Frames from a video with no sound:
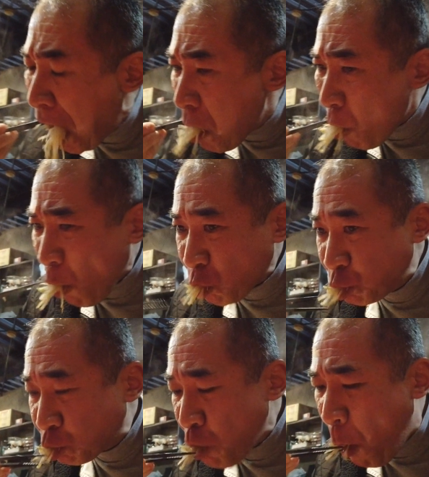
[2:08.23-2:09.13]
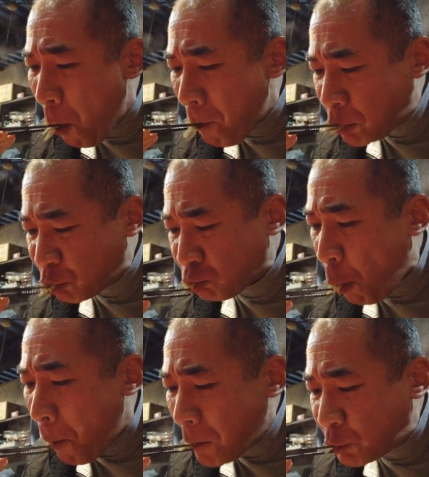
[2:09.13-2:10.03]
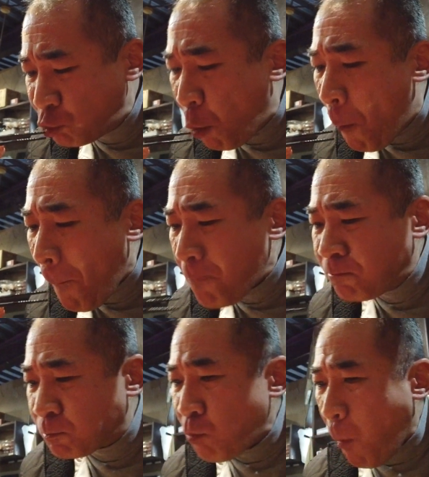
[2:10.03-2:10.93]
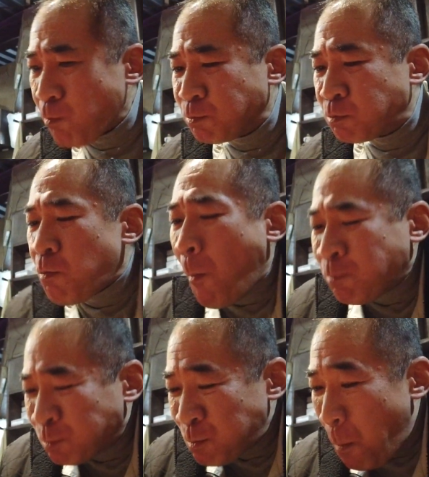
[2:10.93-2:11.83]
うわーうまいなもやしいっぱい入ってるからね